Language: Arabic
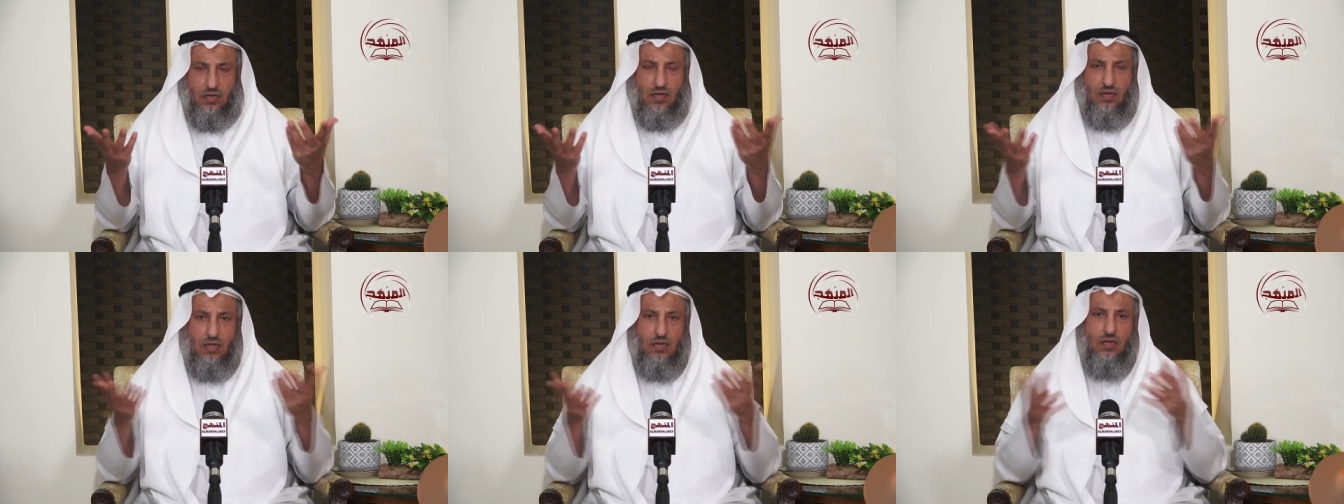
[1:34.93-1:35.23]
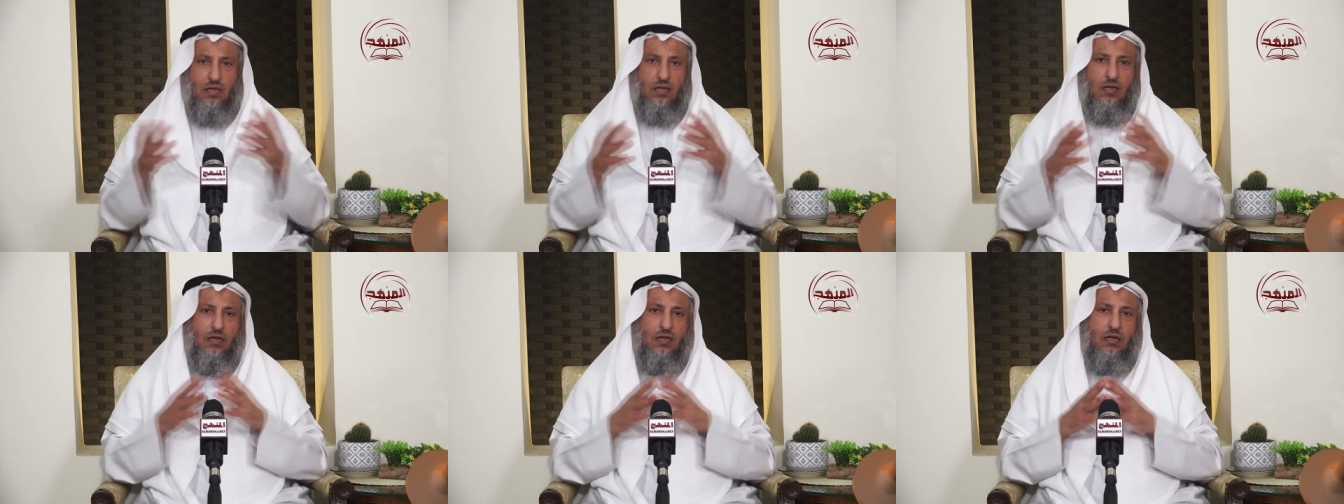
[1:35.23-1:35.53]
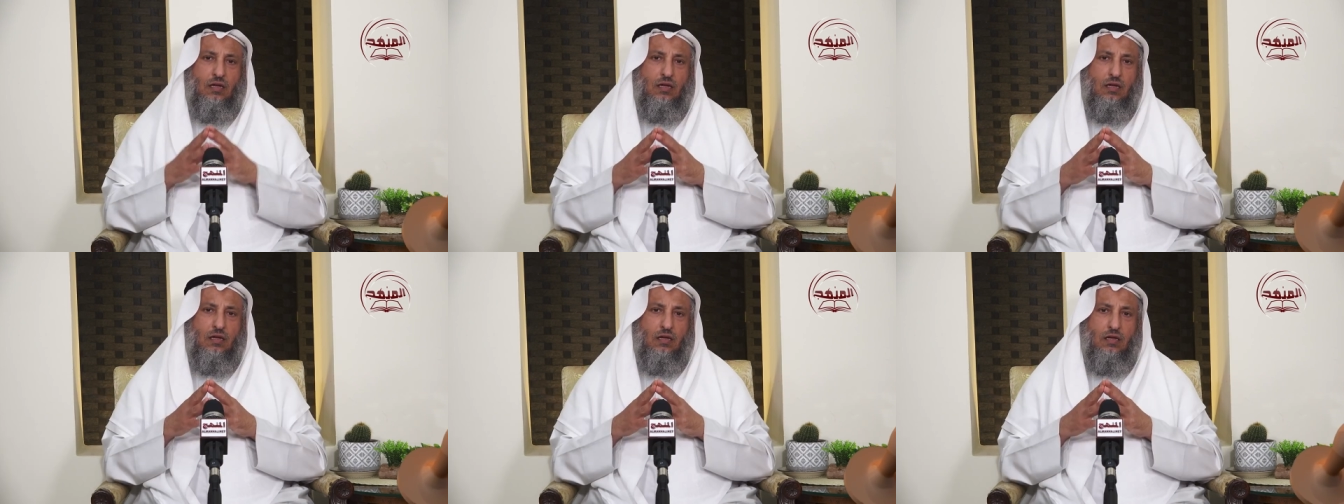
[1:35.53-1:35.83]

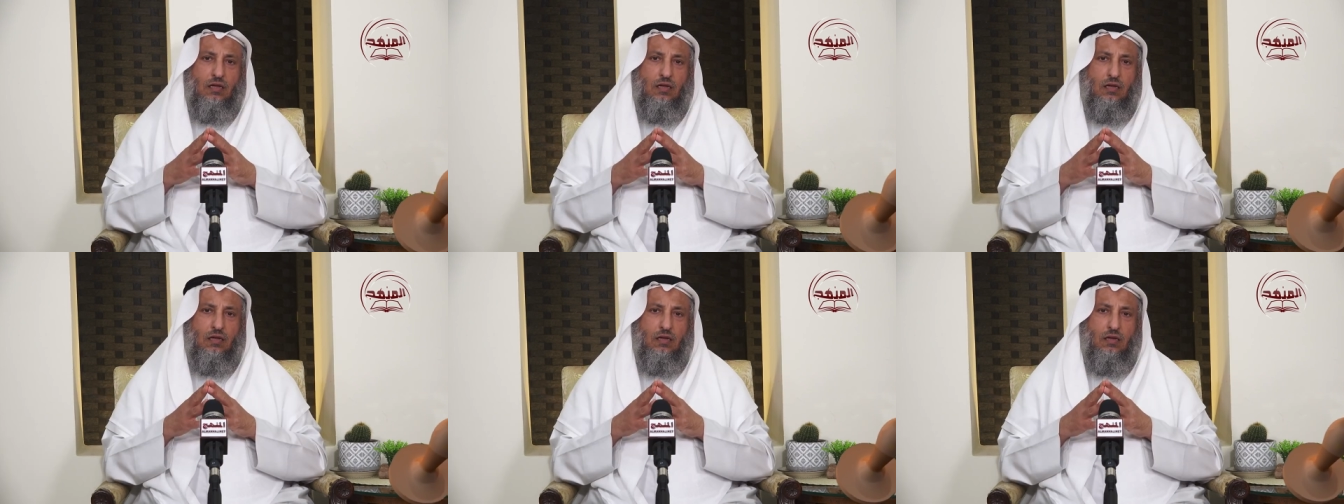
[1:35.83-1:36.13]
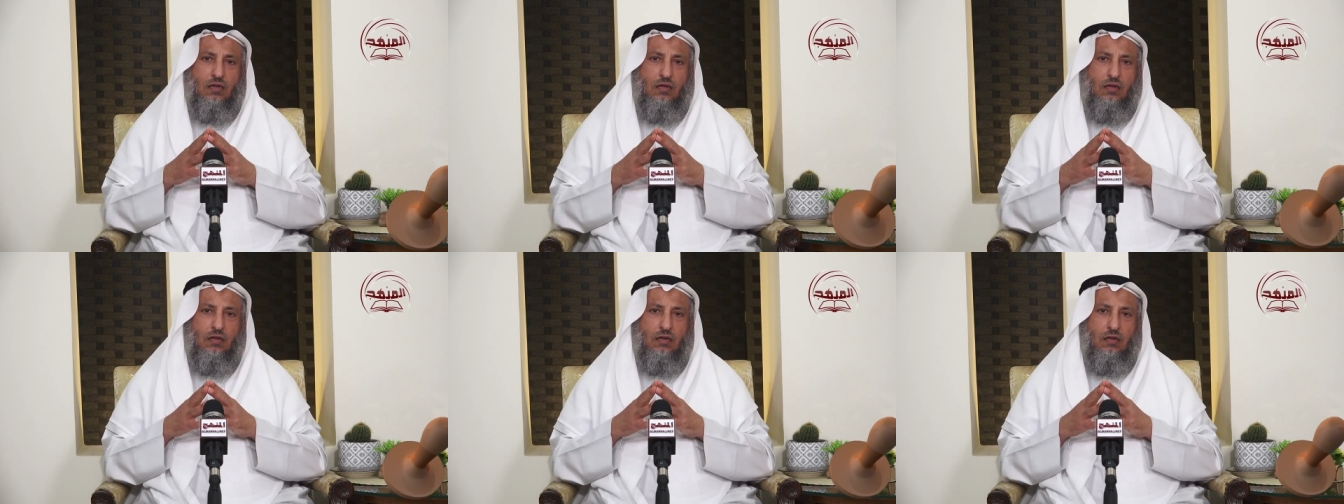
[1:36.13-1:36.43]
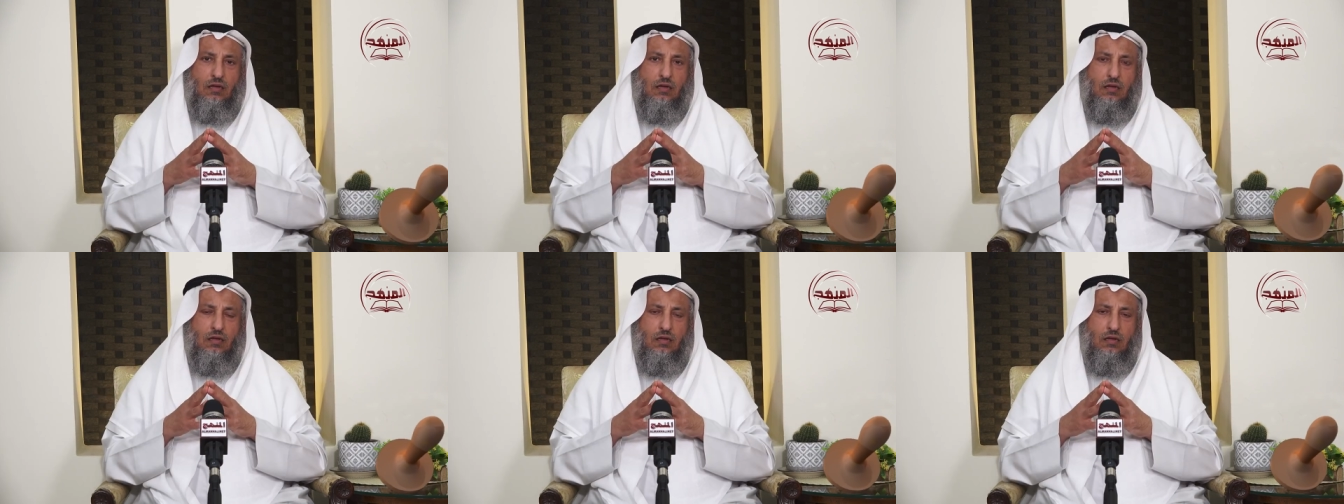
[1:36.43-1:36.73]

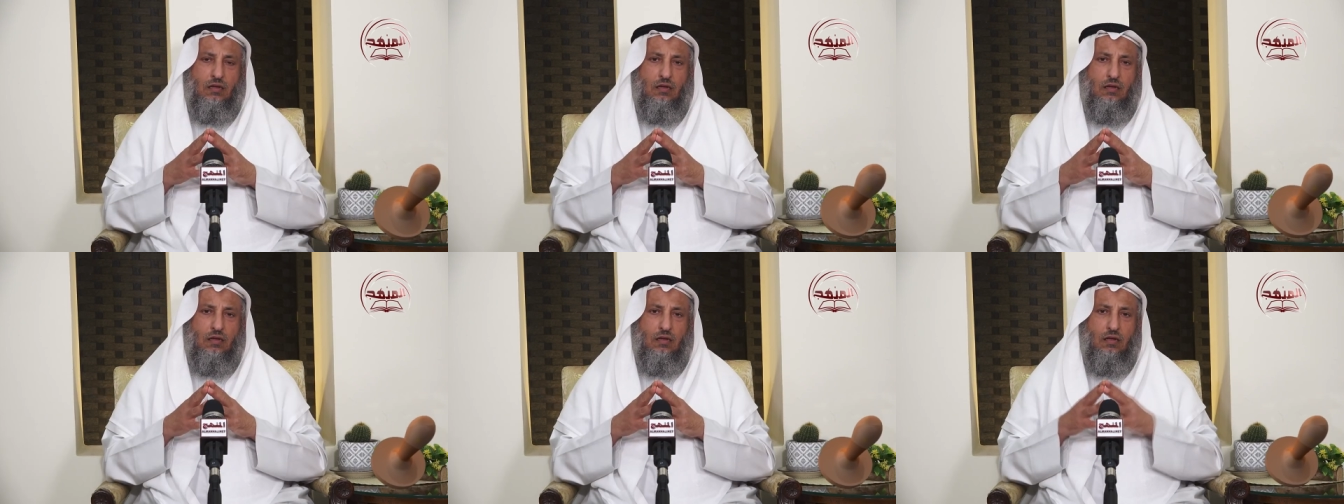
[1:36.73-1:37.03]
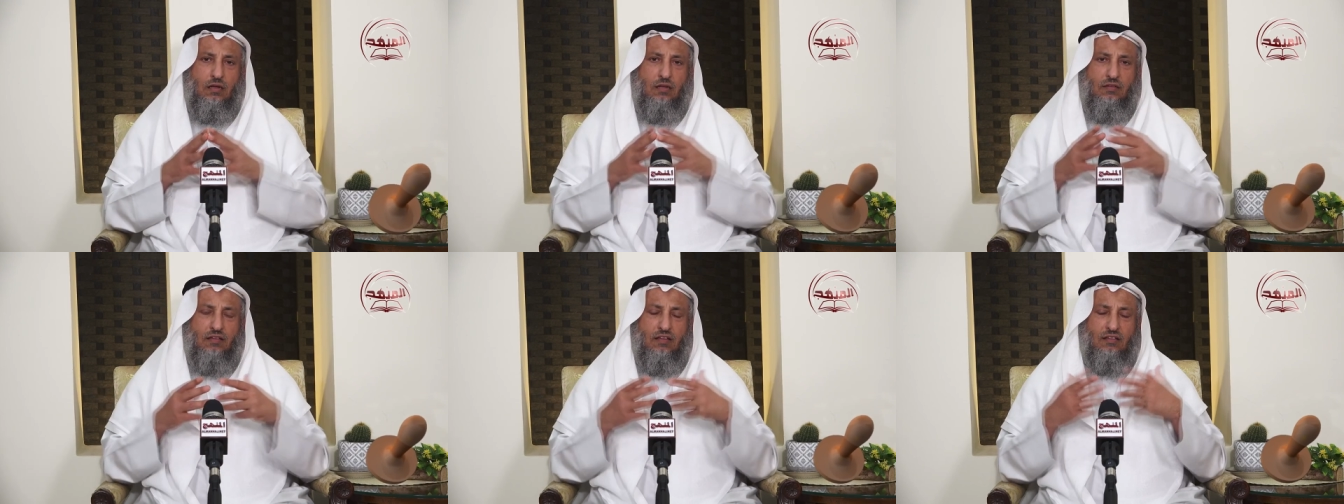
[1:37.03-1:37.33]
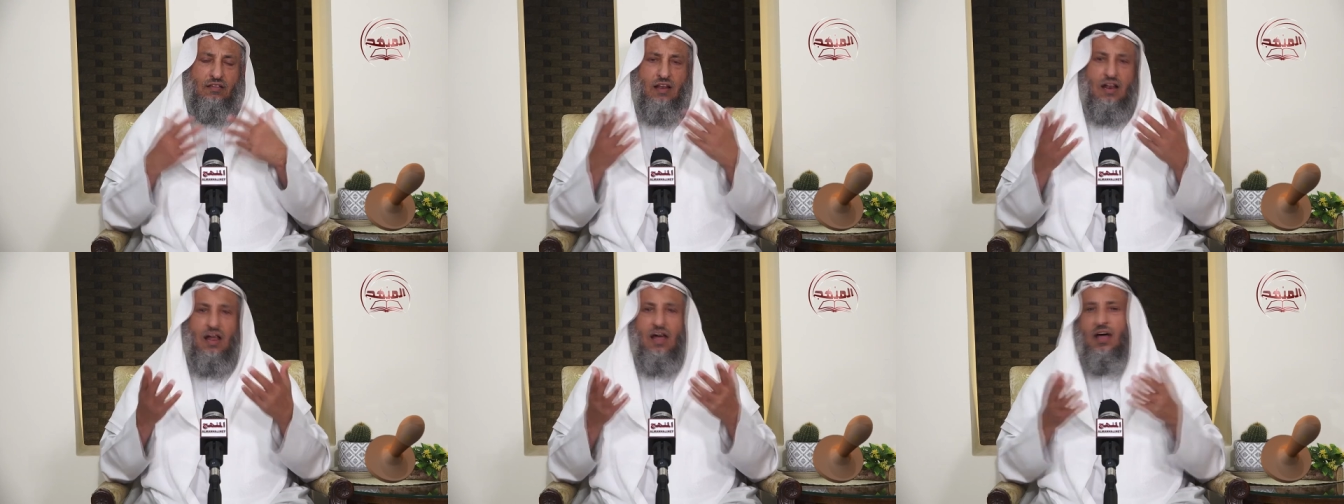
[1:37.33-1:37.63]
آه،
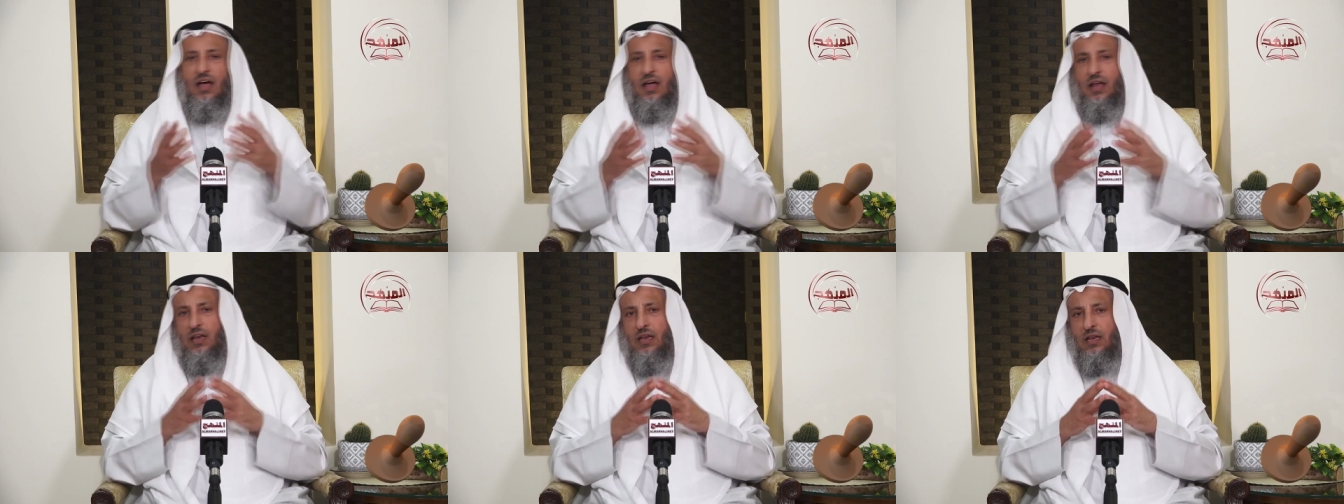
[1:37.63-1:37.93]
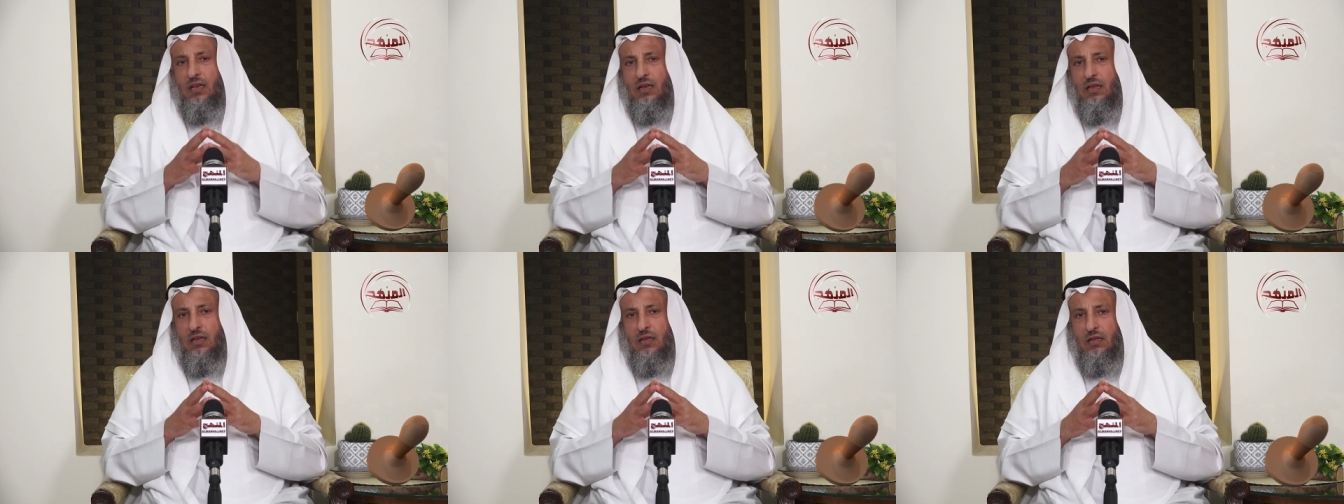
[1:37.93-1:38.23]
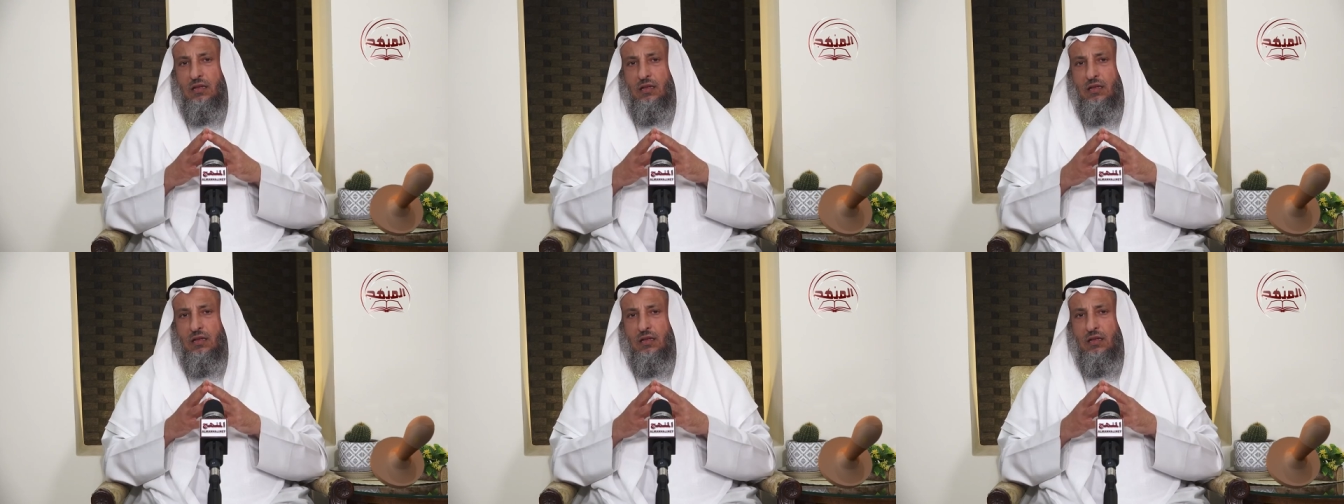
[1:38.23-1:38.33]
احساس الاخرين